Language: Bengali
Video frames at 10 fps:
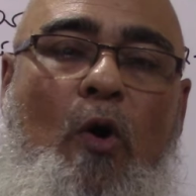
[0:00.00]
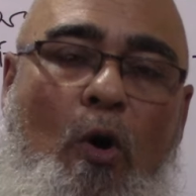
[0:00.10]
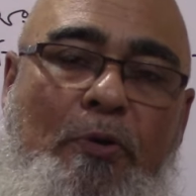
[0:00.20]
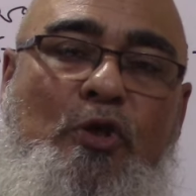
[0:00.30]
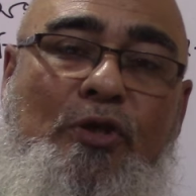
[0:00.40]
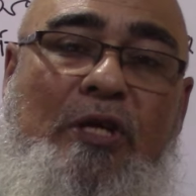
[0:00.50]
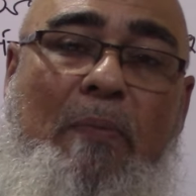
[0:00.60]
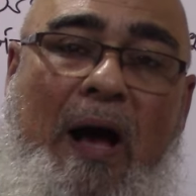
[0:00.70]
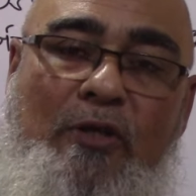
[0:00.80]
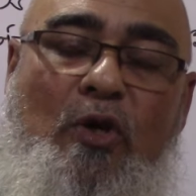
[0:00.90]
অবশ্য যে
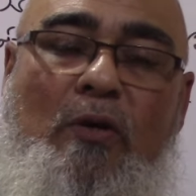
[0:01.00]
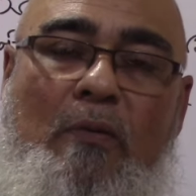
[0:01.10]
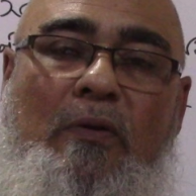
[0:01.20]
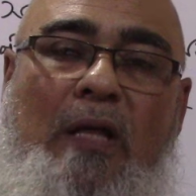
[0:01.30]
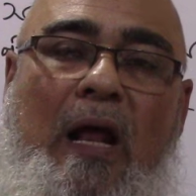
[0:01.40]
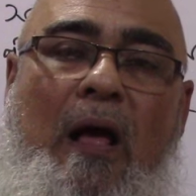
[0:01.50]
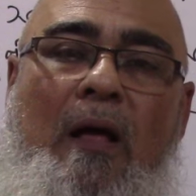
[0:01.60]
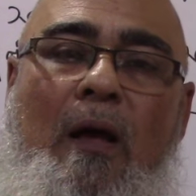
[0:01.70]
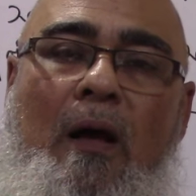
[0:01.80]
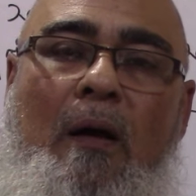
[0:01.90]
ভাজক দ্বারা
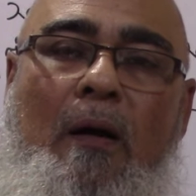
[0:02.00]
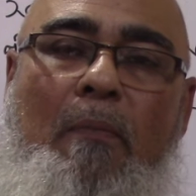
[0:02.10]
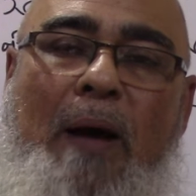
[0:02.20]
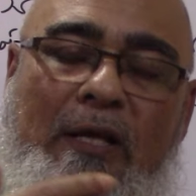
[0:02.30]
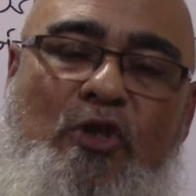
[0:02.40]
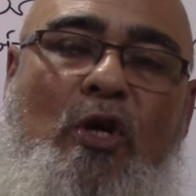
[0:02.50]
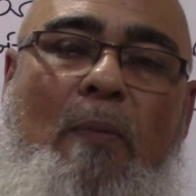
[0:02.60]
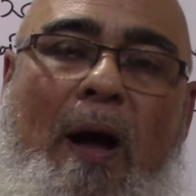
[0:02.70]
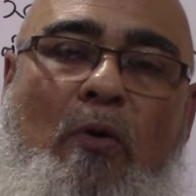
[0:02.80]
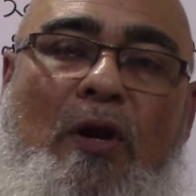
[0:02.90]
ভাজ্যকে
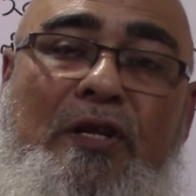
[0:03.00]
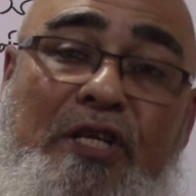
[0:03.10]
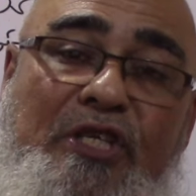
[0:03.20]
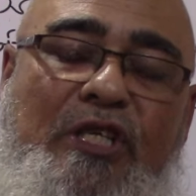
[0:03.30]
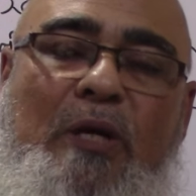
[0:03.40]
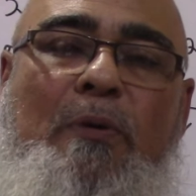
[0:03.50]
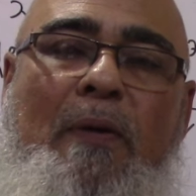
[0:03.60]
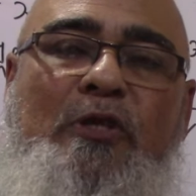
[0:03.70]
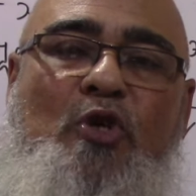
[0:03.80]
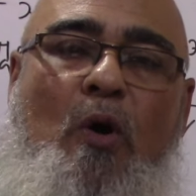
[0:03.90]
ভাগ করলে নিঃশেষে
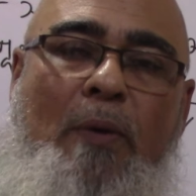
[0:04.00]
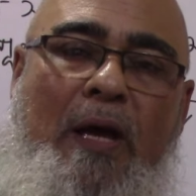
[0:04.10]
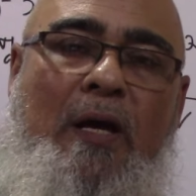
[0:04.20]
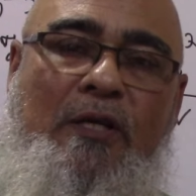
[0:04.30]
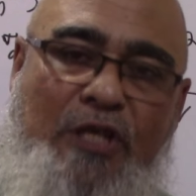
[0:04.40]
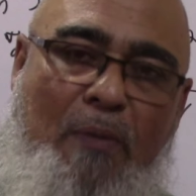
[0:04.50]
বিভাজ্য হবে সে